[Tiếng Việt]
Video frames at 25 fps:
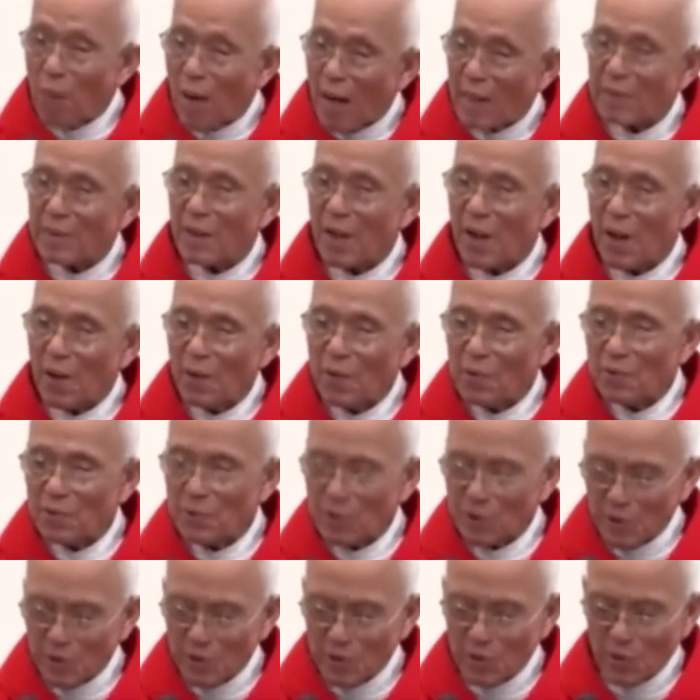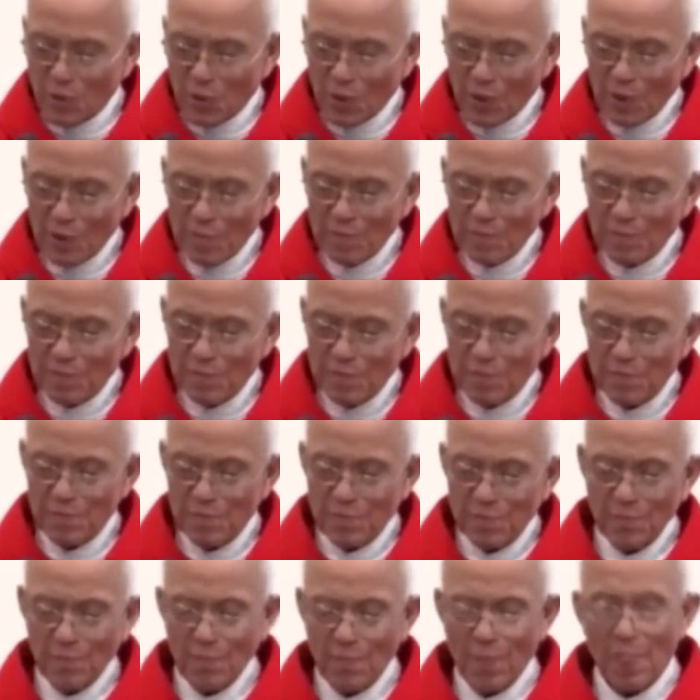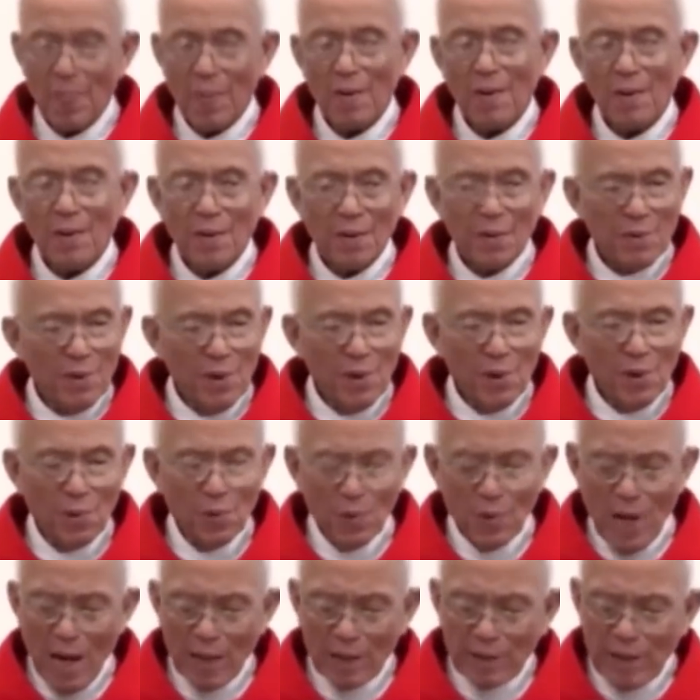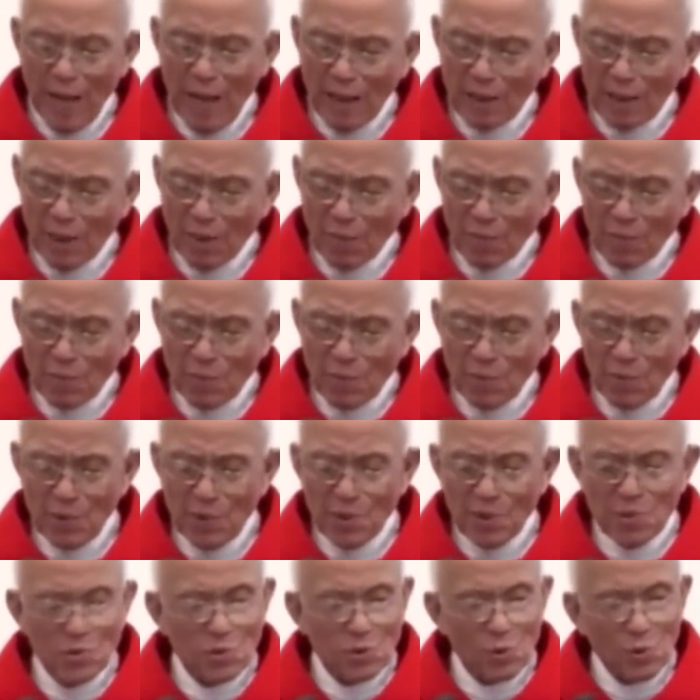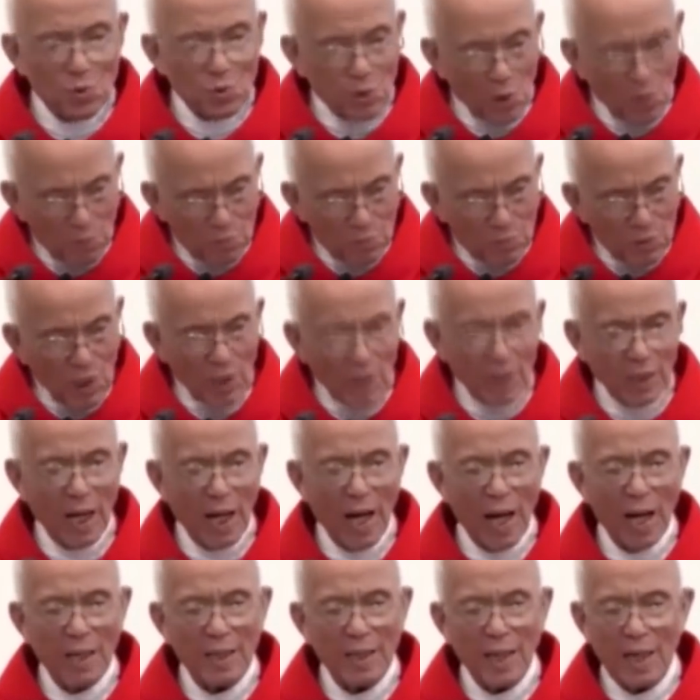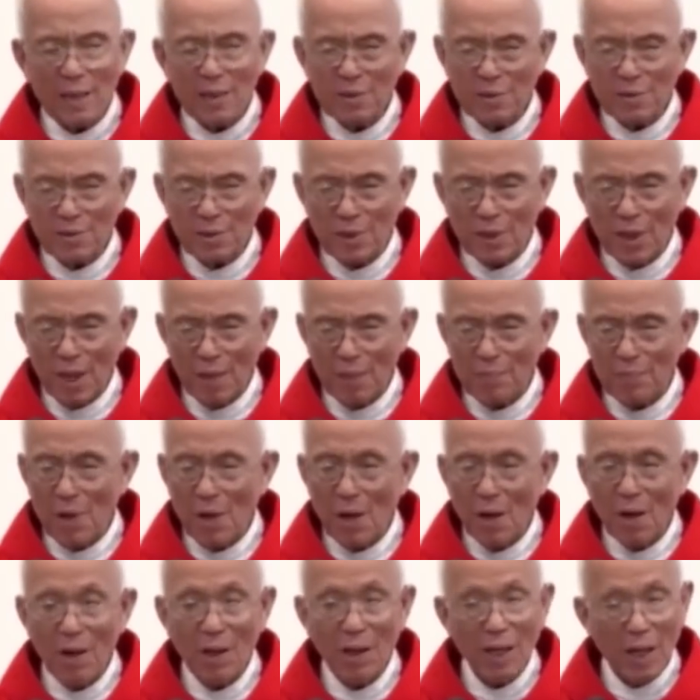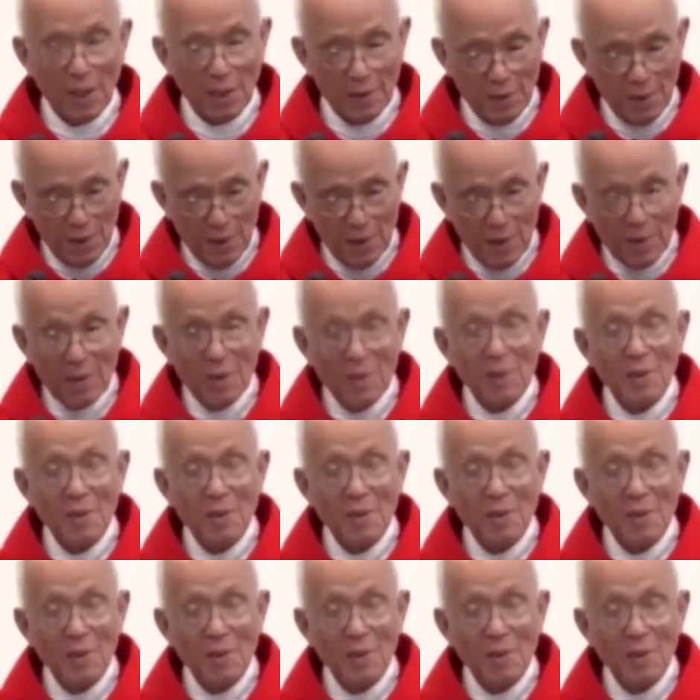ma theo tường thuật. Điều đã tác động Chúa Giêsu trong tất cả các trường hợp đó là gì?